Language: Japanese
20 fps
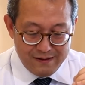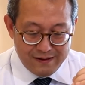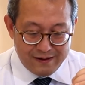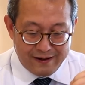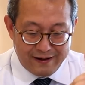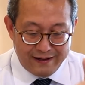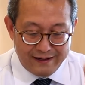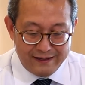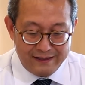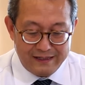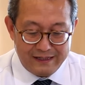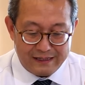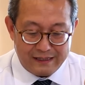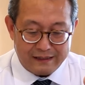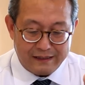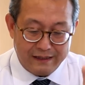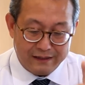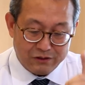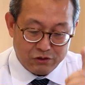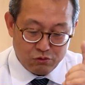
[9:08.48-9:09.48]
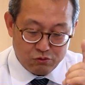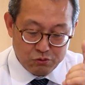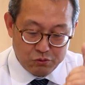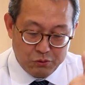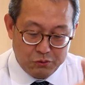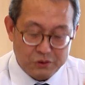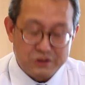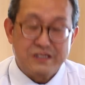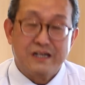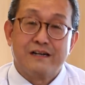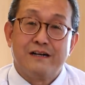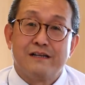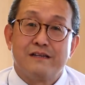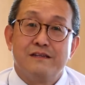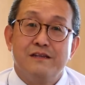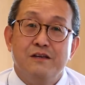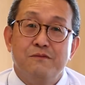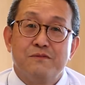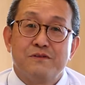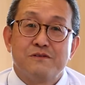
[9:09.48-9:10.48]
彼らが結局どうしたかって
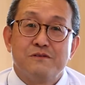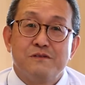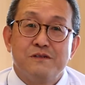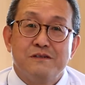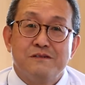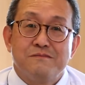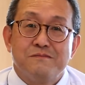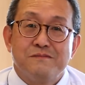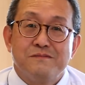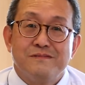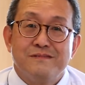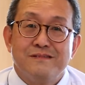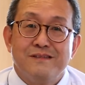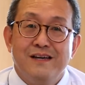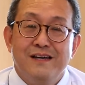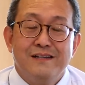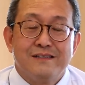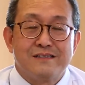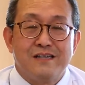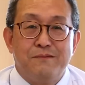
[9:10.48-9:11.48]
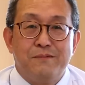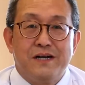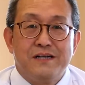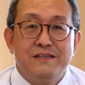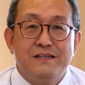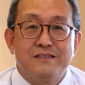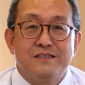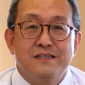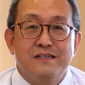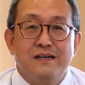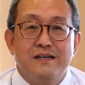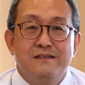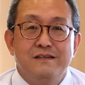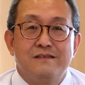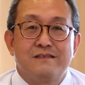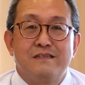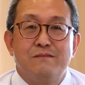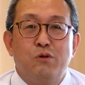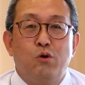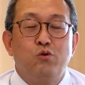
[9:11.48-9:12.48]
言いますとねサマリア人が
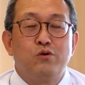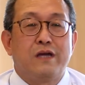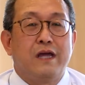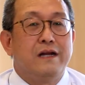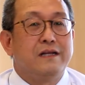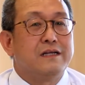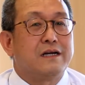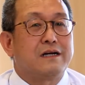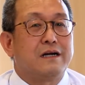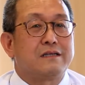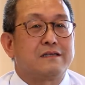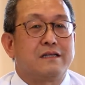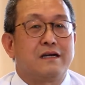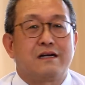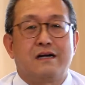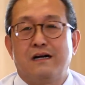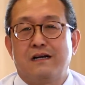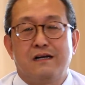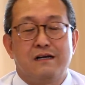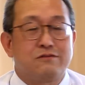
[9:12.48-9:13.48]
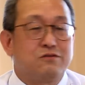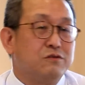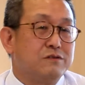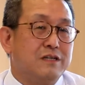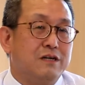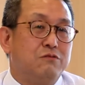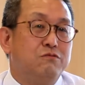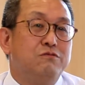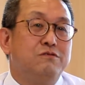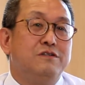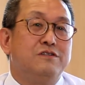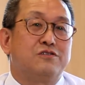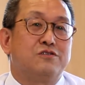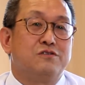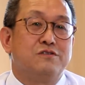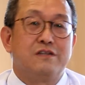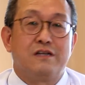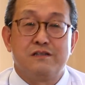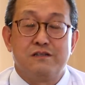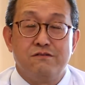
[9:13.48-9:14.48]
イエス様を受け入れなかったからそんな風にす
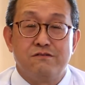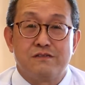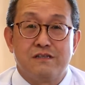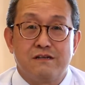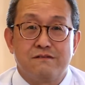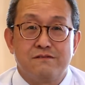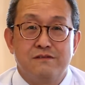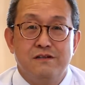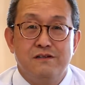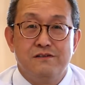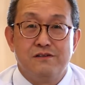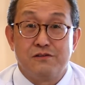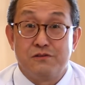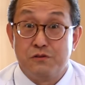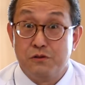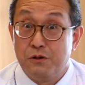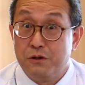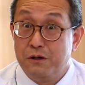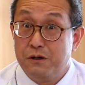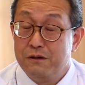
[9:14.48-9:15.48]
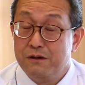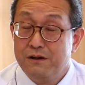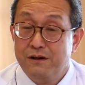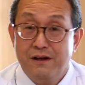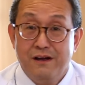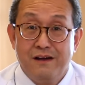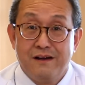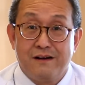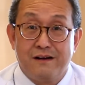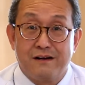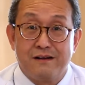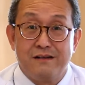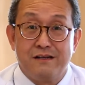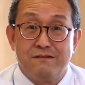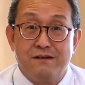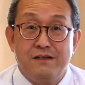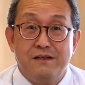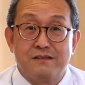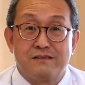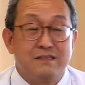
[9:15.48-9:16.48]
るなんて言ったくせにですよ彼ら
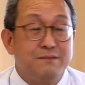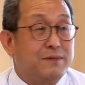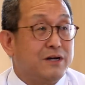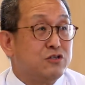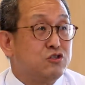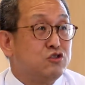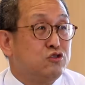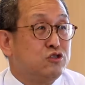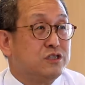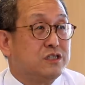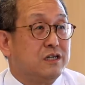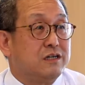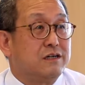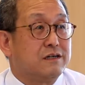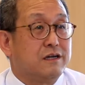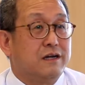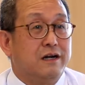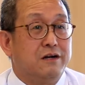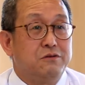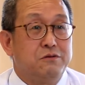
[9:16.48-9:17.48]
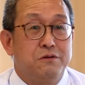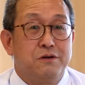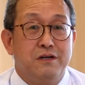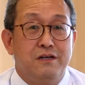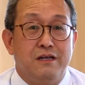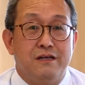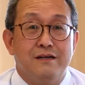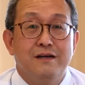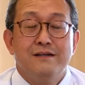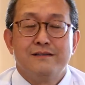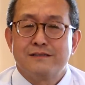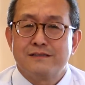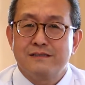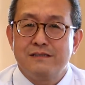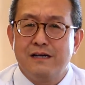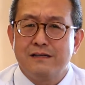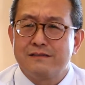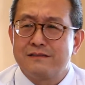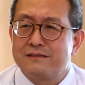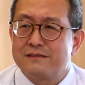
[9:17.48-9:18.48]
はイエス様が十字架にかけられる時に
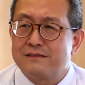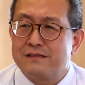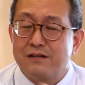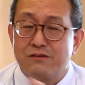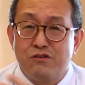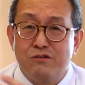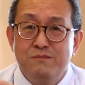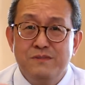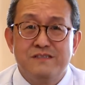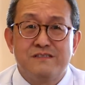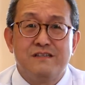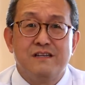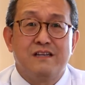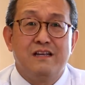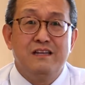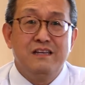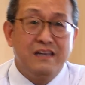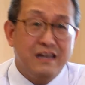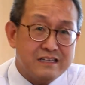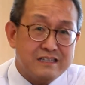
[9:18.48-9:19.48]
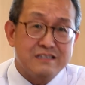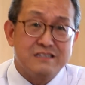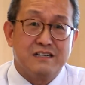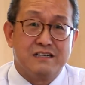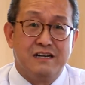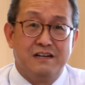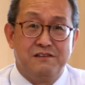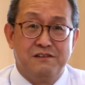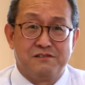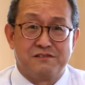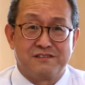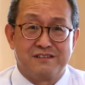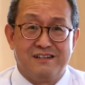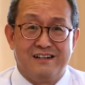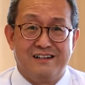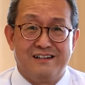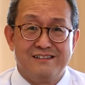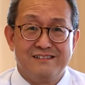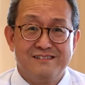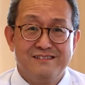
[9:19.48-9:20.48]
さっさと見捨てて逃げたじゃないです
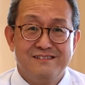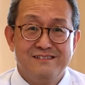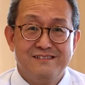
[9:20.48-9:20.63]
か